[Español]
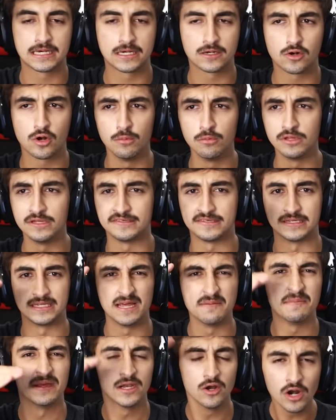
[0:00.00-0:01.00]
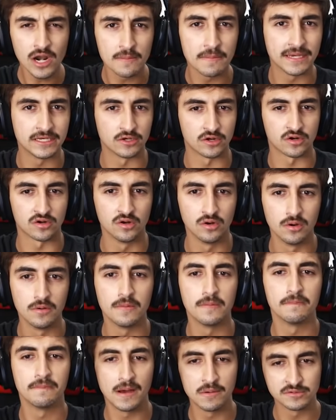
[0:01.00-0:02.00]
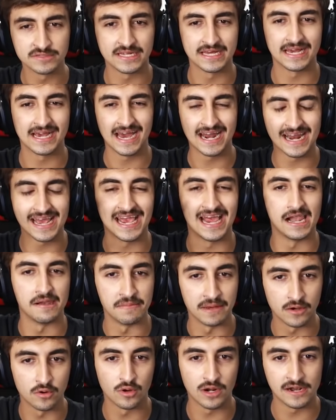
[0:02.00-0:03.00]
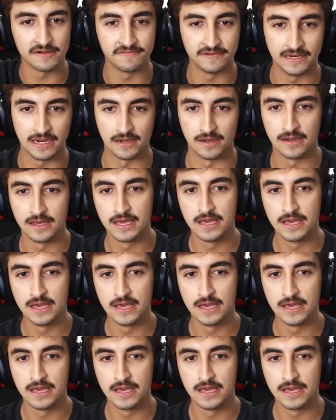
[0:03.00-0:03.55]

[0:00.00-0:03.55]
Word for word: ¿Cómo dicen? De menor a mayor, ¿no? Vamos a dejar el mejor al final.